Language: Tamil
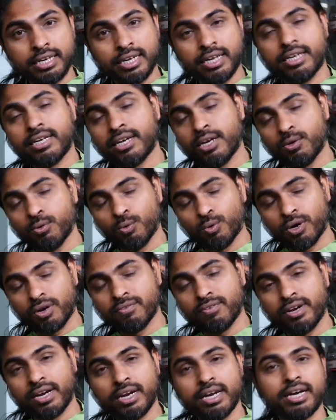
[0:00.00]
இயற்கை
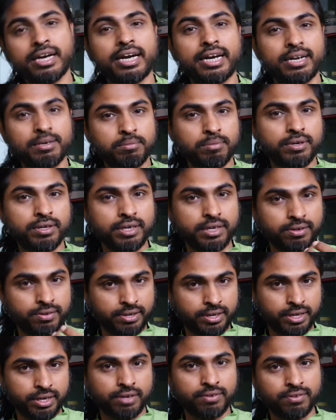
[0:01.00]
உணவுகளை கடைபிடிக்க
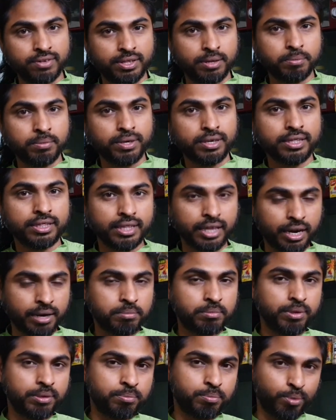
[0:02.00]
வைக்கிற விதமாக
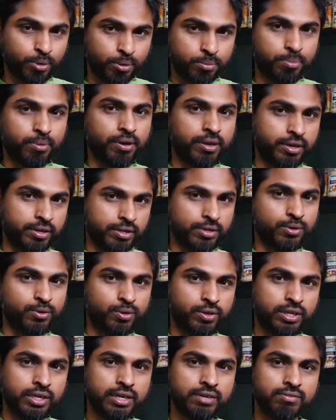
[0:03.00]
தலைமை பொறுப்பில்
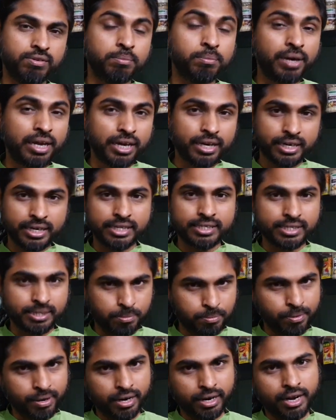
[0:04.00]
இருக்கக்கூடிய விமலா
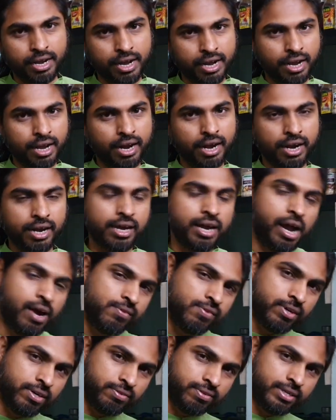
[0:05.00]
கணேசம்மா இருக்காங்கல்ல
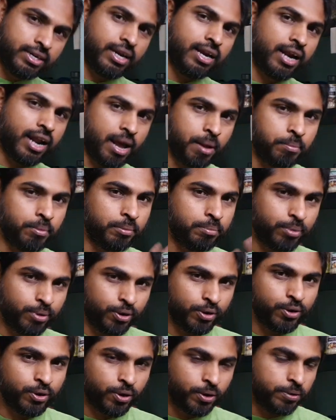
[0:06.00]
அவங்க வீட்டில் நாம்
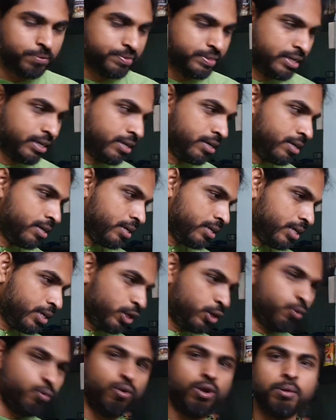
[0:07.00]
இப்போ இருக்கிறோம்
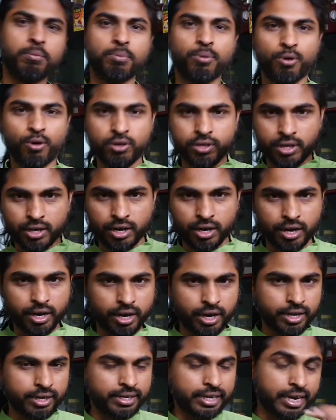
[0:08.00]
இங்கே உள்ள பொருட்கள்
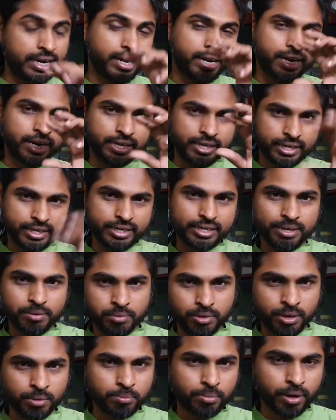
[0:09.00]
எல்லாம் என்னென்ன இருக்குது
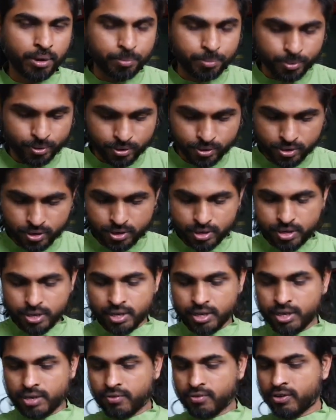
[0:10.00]
அப்படின்னு பார்ப்போம்
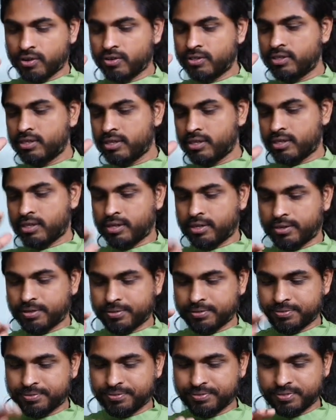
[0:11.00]
இவங்க வந்து
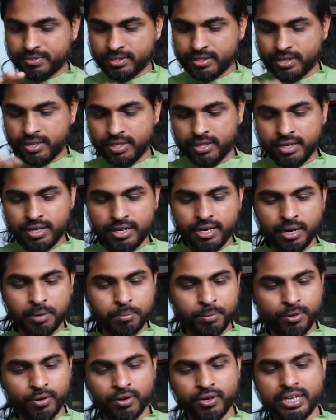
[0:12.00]

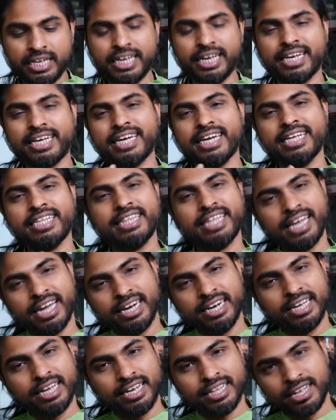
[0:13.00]
நம்ம இயற்கை
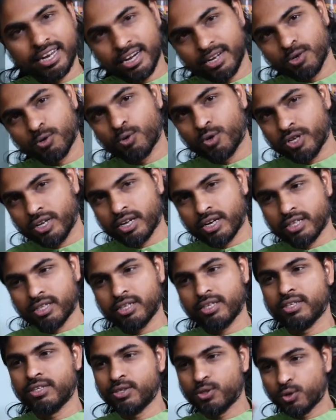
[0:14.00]
தேநீர் இதெல்லாம்
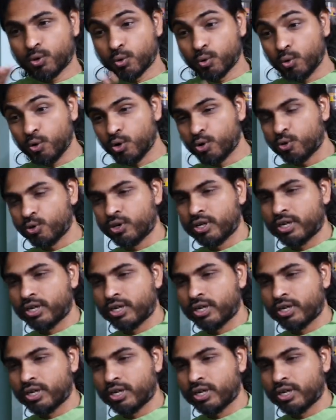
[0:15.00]
குடிக்கிறதுக்கு கூழ்